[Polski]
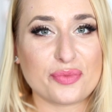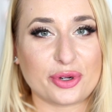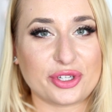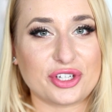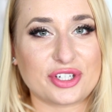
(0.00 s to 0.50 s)

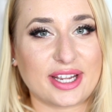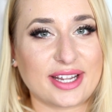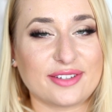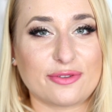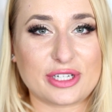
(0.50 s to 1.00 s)

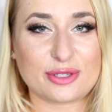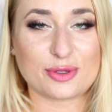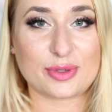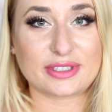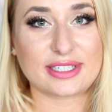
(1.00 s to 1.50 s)
Poniżej
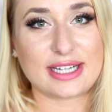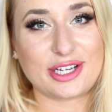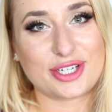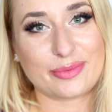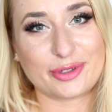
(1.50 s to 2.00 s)
20 zł
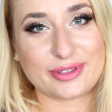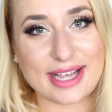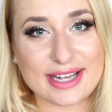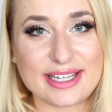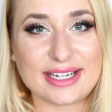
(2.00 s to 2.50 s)
zaliczam do
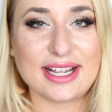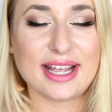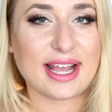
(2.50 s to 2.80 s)
tanich,